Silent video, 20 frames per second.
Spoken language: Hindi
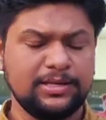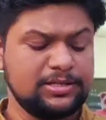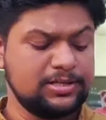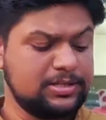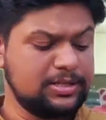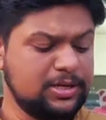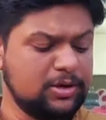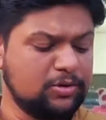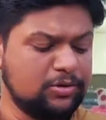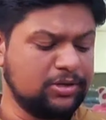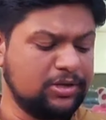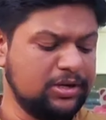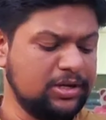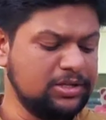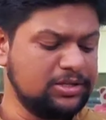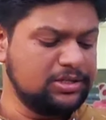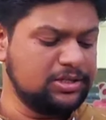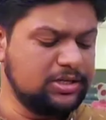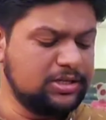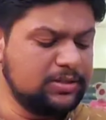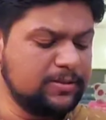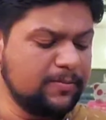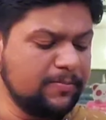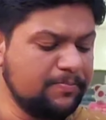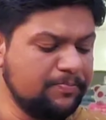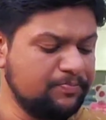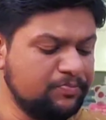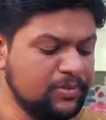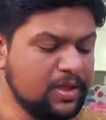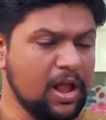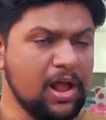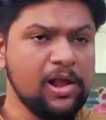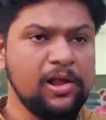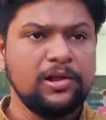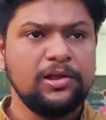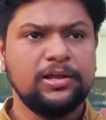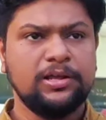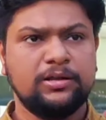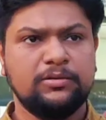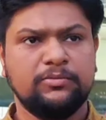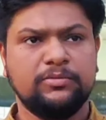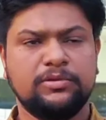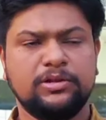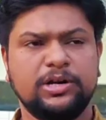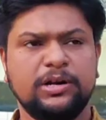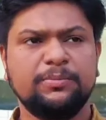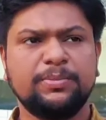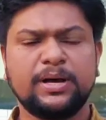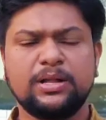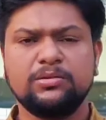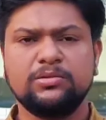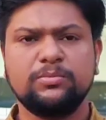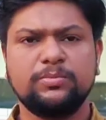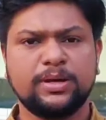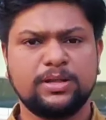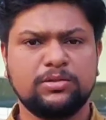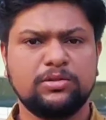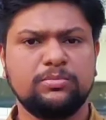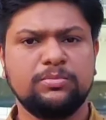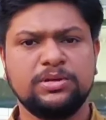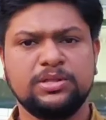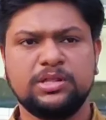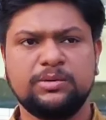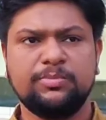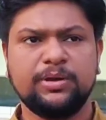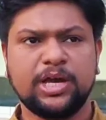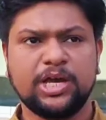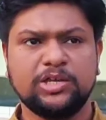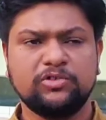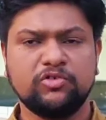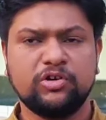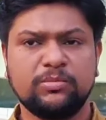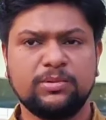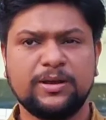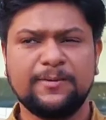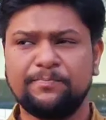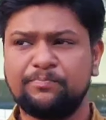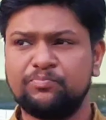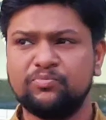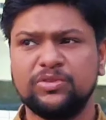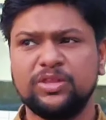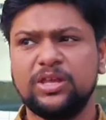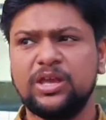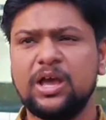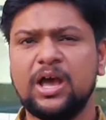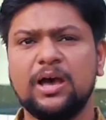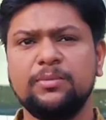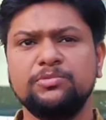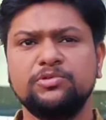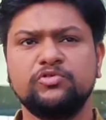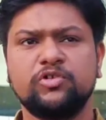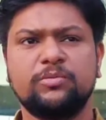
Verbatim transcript: एक जितना होती है ना चीज साढ़े पाँच सौ पाँच सौ बीस रुपये का शोरमा ये आम